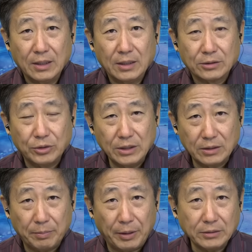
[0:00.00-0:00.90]
所以这
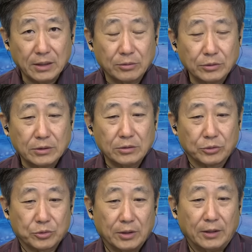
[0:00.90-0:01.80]
个保险公司就
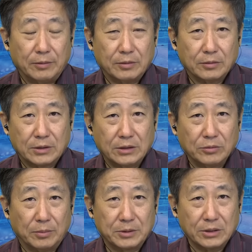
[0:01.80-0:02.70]
说了，其实
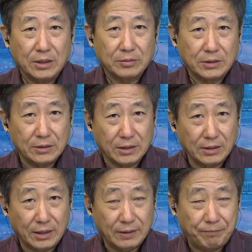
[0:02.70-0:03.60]
我们之前我记得跟
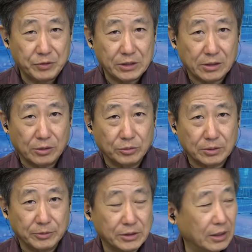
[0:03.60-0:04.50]
大家介绍过什
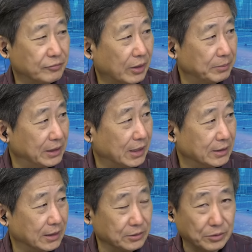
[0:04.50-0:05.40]
么 State Farm 离开
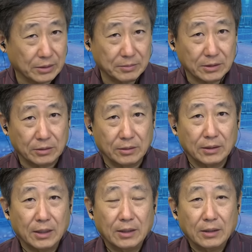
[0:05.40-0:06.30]
加州啊什么之类，对，
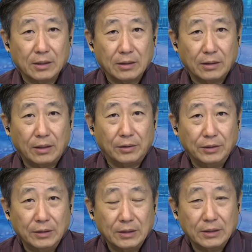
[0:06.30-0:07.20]
哦，
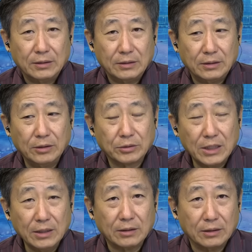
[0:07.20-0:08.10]
你有
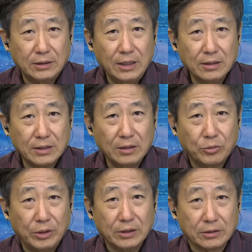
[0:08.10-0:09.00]
这个103
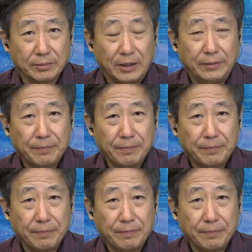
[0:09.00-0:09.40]
规定是吧？